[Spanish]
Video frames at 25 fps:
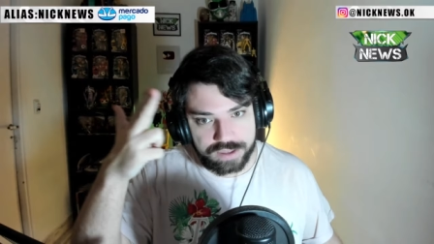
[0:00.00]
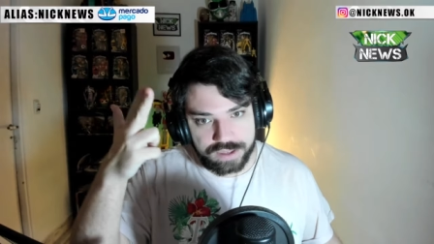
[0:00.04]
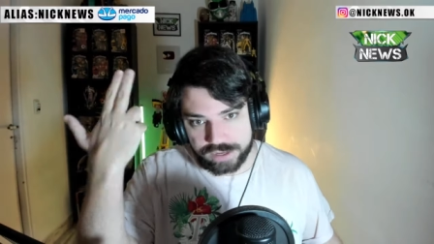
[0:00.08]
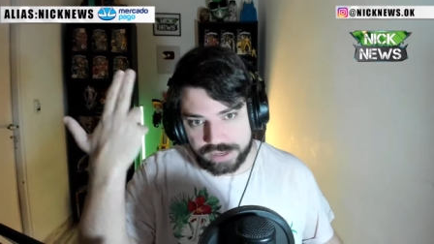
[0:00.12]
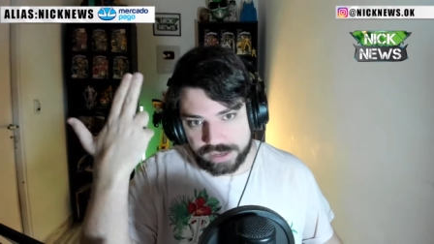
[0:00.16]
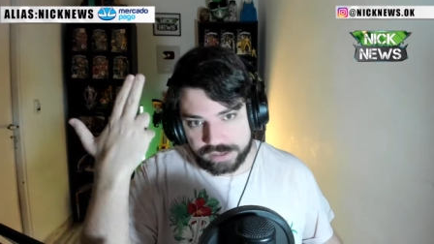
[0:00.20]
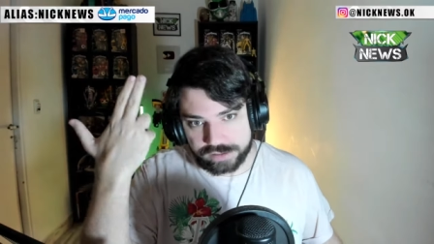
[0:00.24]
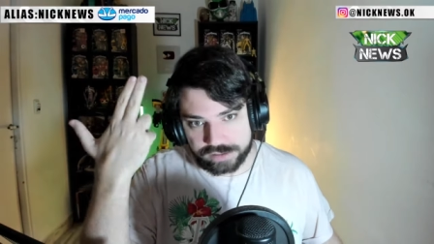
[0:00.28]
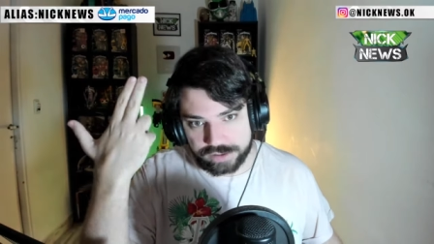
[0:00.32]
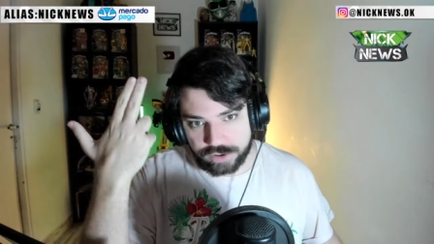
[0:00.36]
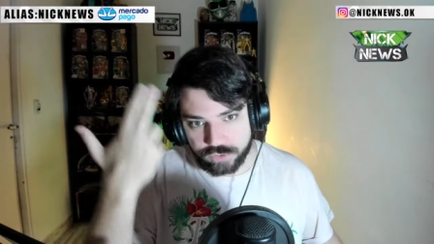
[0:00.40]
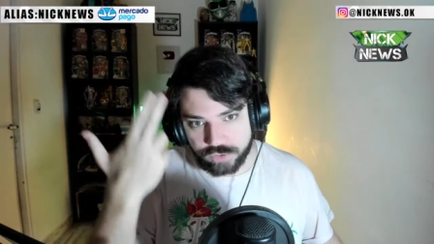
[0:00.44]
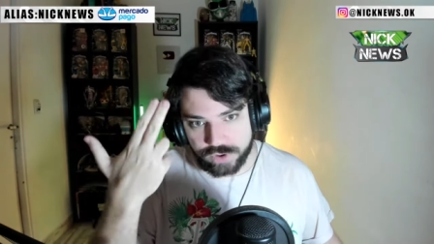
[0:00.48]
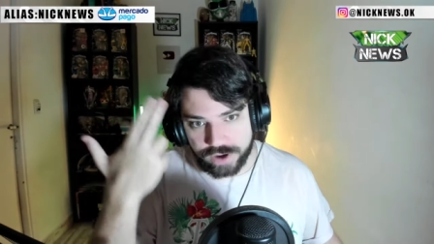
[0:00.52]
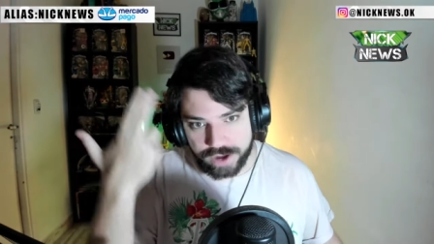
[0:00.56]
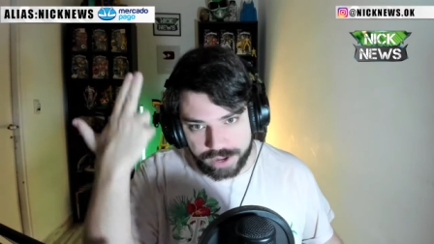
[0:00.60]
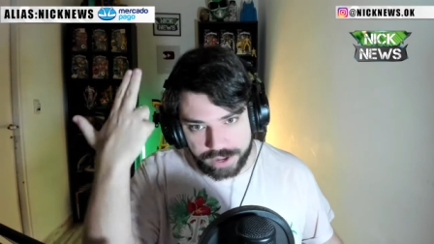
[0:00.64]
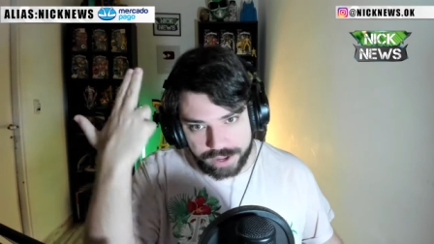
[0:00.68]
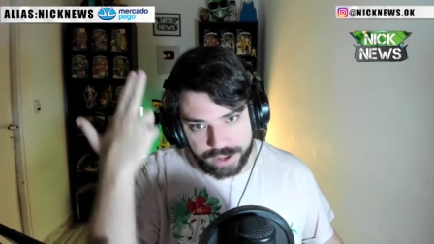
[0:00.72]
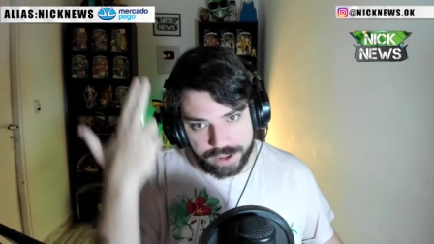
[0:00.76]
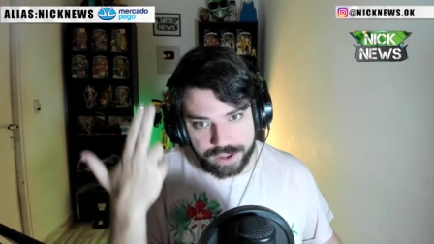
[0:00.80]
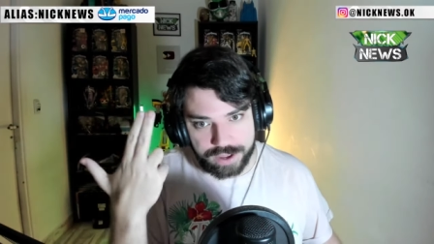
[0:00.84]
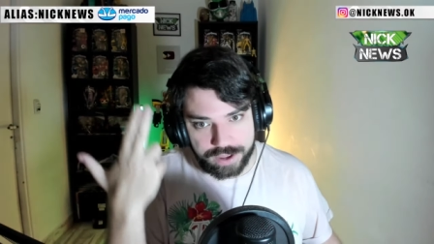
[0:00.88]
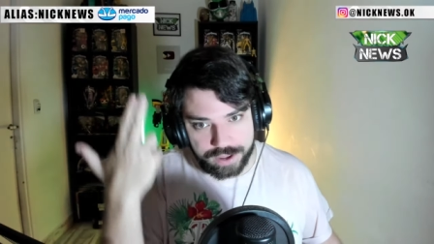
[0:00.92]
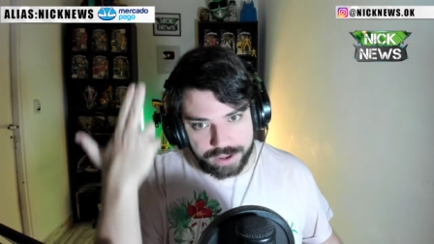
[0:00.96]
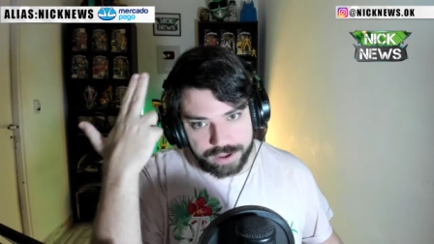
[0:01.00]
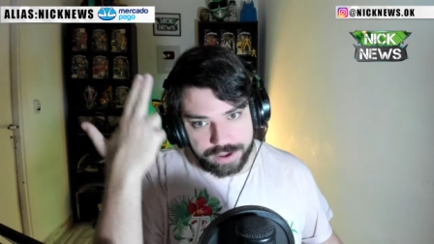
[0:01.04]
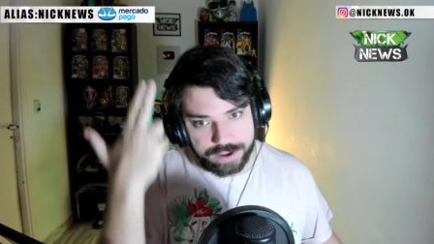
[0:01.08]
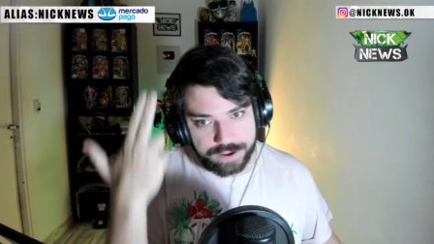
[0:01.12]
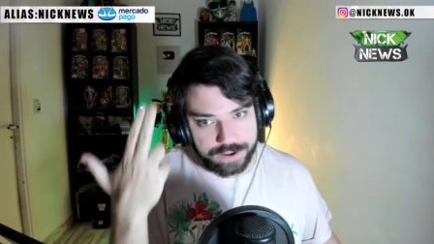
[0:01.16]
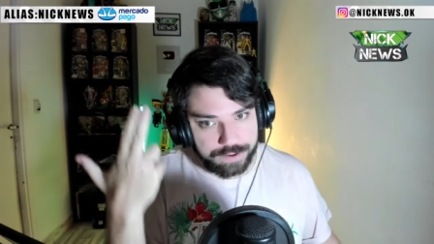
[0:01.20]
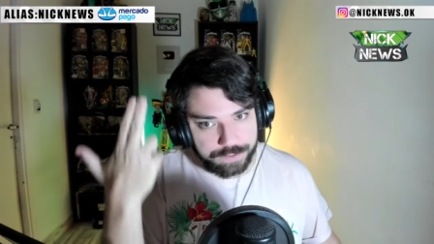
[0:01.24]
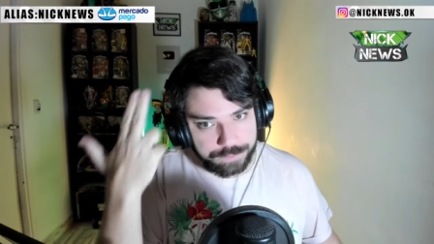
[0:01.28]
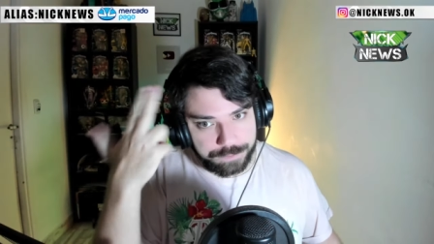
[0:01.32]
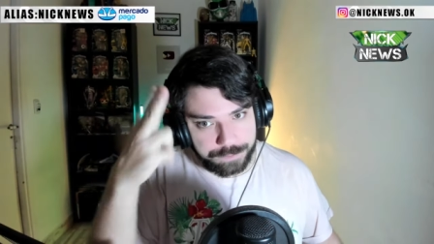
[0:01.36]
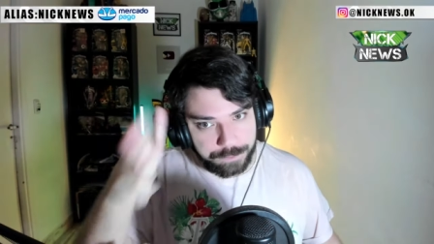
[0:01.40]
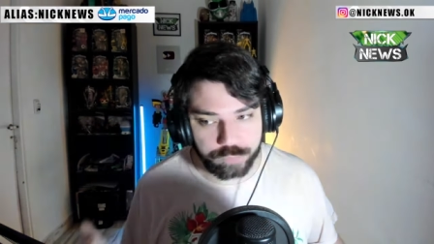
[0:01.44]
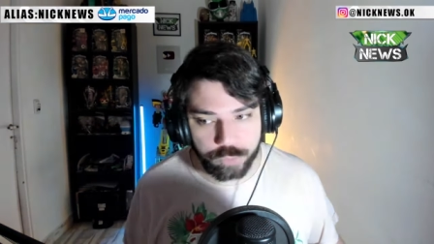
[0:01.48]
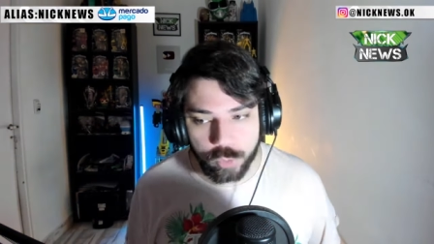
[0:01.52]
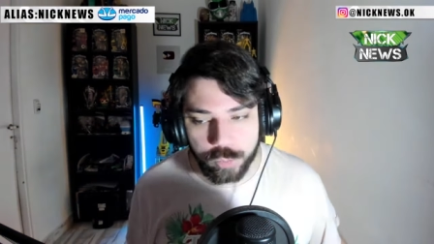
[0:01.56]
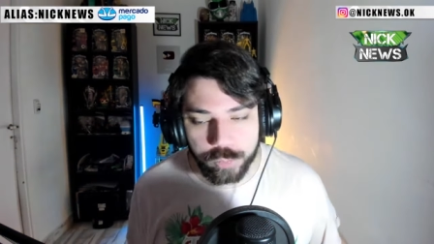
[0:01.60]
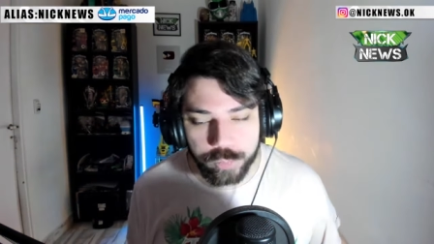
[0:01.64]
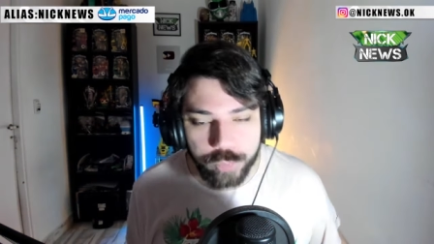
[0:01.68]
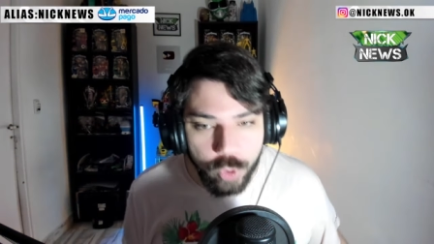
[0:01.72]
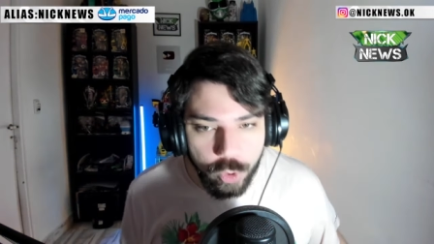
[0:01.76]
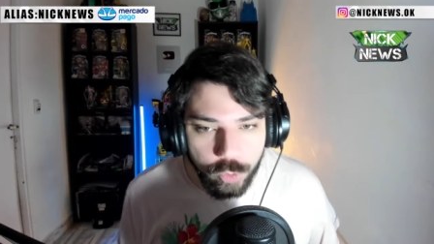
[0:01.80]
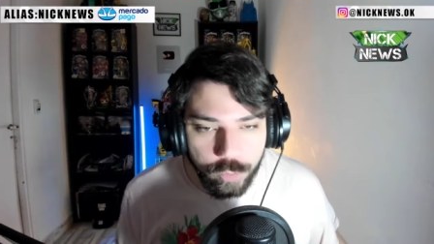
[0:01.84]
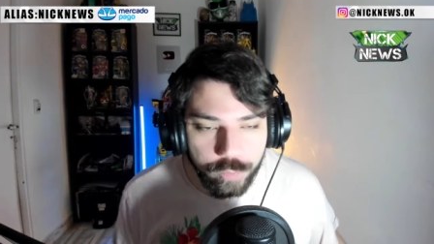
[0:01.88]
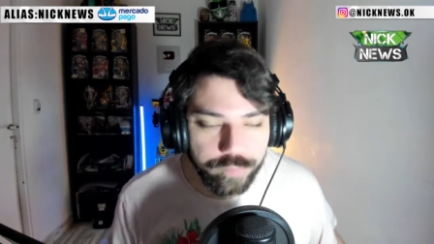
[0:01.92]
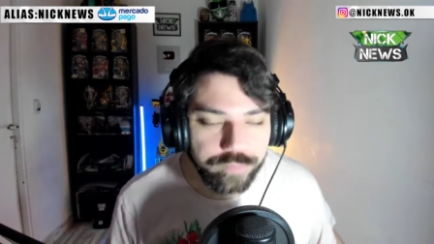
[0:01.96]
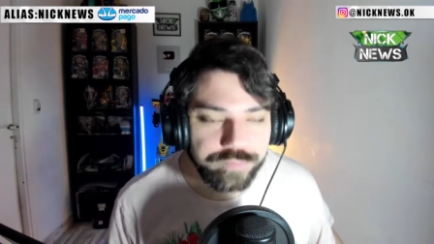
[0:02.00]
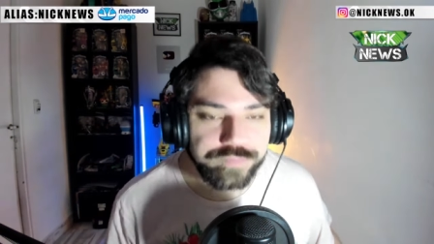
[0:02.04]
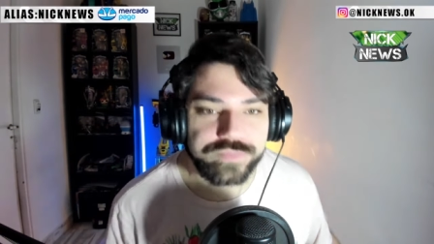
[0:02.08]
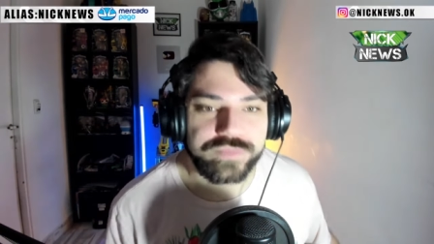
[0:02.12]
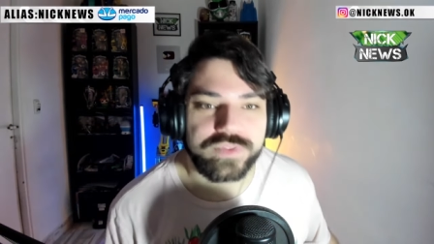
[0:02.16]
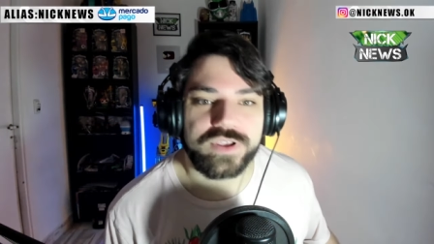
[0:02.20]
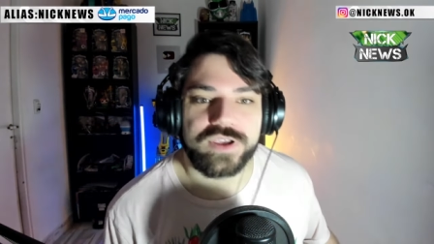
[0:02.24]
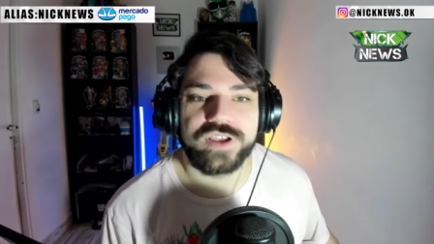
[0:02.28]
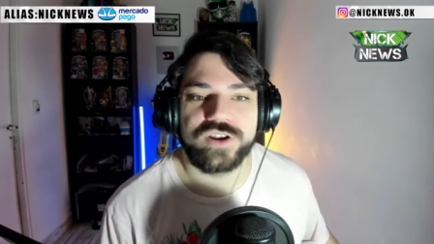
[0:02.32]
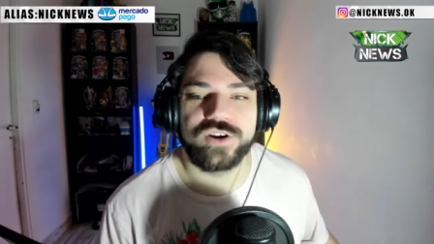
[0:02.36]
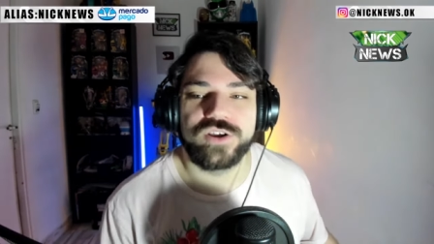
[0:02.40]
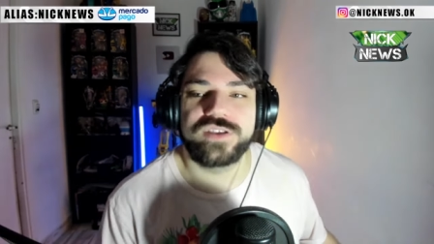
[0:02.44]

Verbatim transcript: que hasta una pum pum, que